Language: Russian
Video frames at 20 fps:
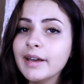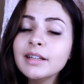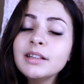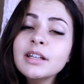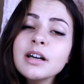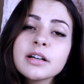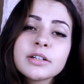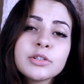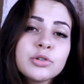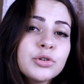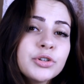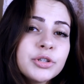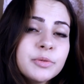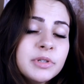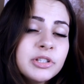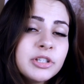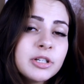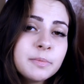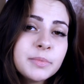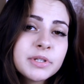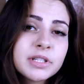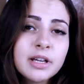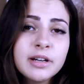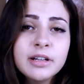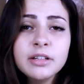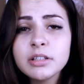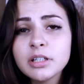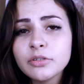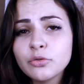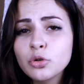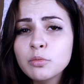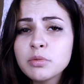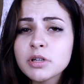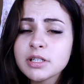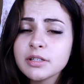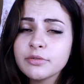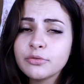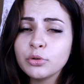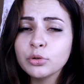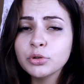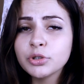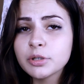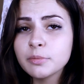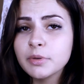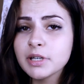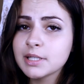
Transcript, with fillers: Это актер Дмитрий Писаренко в образе Федора